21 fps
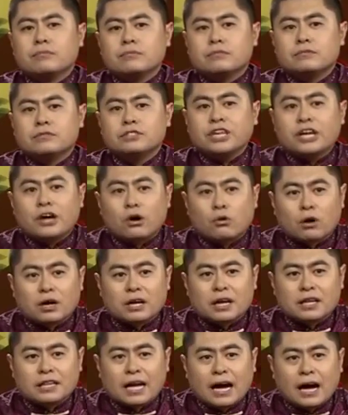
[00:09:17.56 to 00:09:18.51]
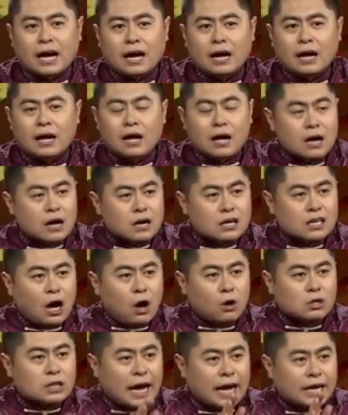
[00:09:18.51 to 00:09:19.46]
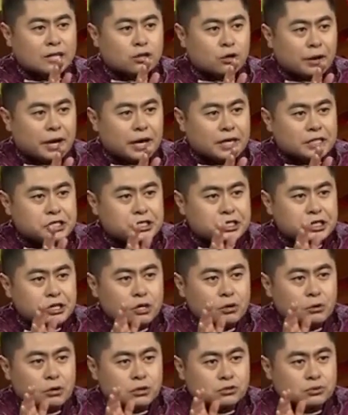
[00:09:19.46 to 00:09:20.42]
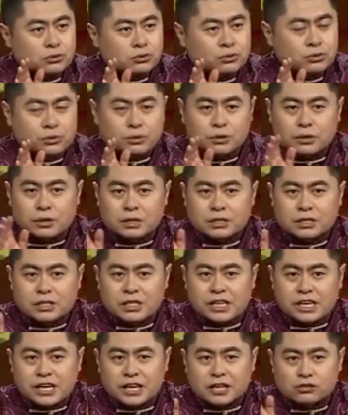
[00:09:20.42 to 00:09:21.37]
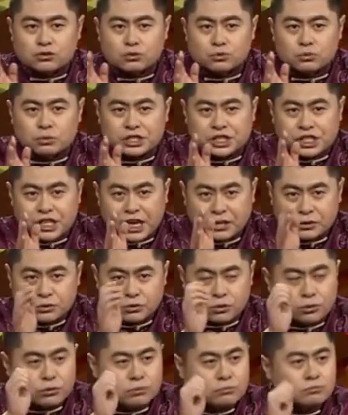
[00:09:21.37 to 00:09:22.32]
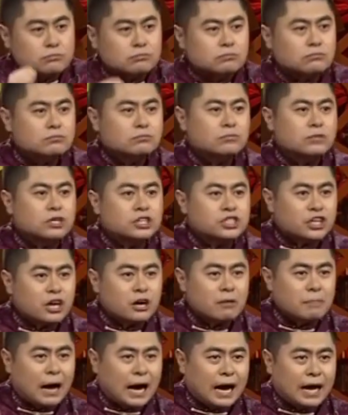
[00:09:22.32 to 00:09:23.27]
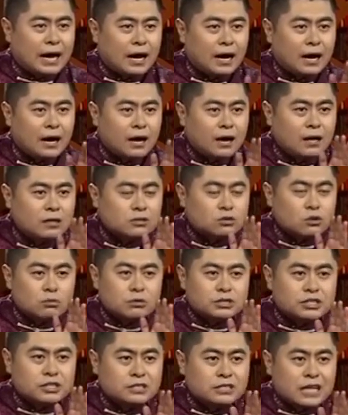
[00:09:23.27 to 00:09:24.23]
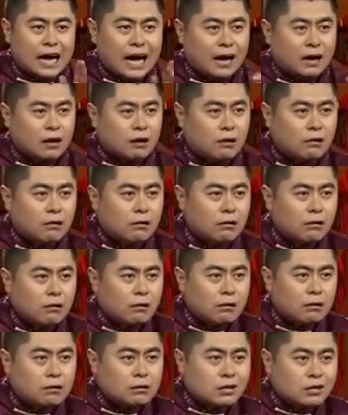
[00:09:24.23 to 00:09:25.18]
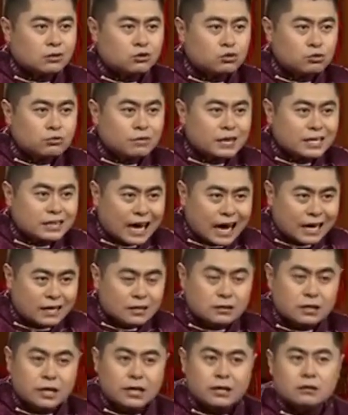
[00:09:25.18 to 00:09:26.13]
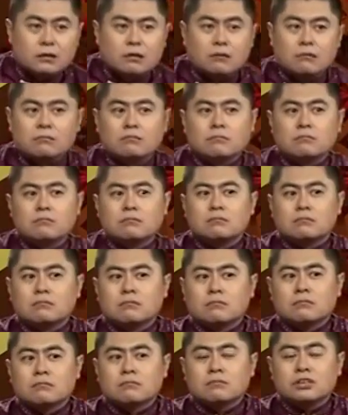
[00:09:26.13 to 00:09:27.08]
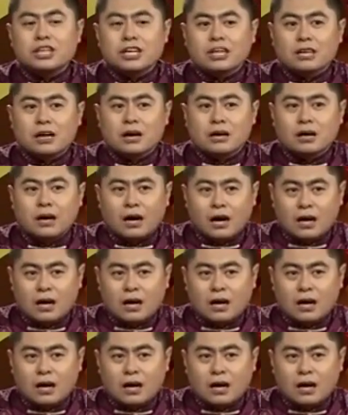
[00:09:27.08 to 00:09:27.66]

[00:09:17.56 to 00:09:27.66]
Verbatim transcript: 这伙人呐、啊，高抬腿，轻落足，蹑足潜踪，生怕呀动静大了，让都尉大人听着。一个个